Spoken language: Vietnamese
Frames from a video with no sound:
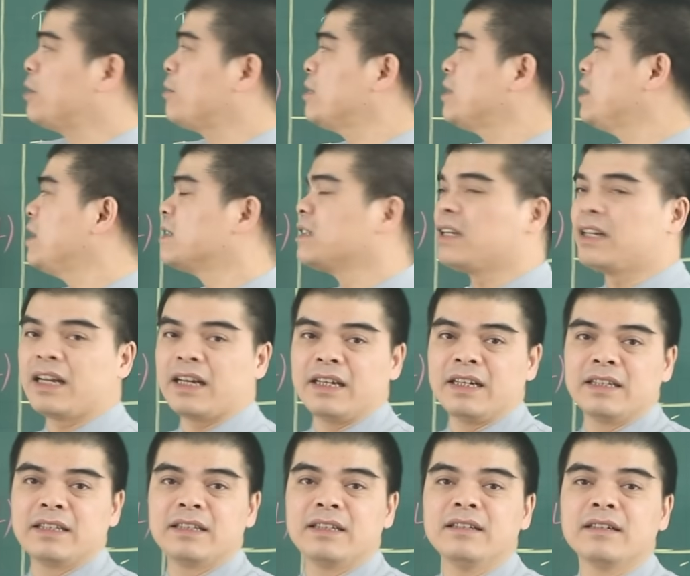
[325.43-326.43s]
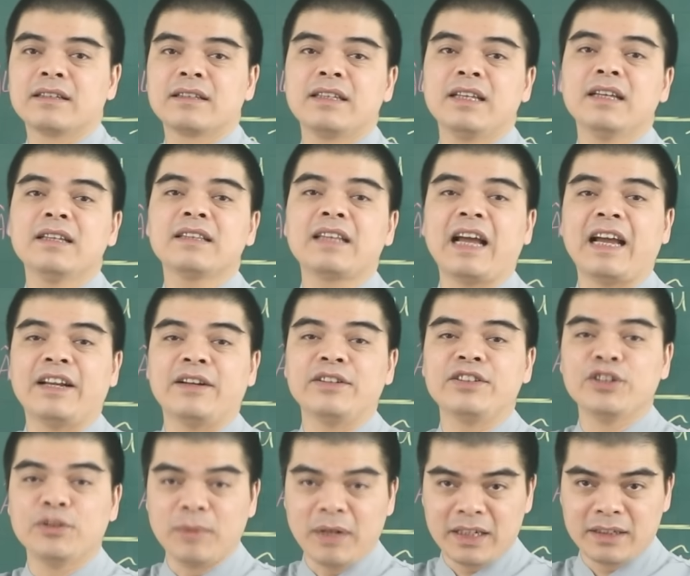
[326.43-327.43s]
trong cái thời gian này thì được thiên tài nó
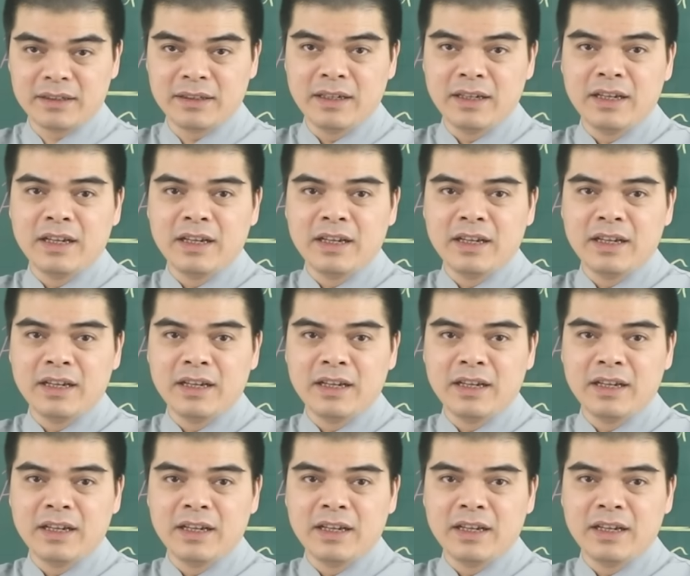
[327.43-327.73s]
chiếu mệnh.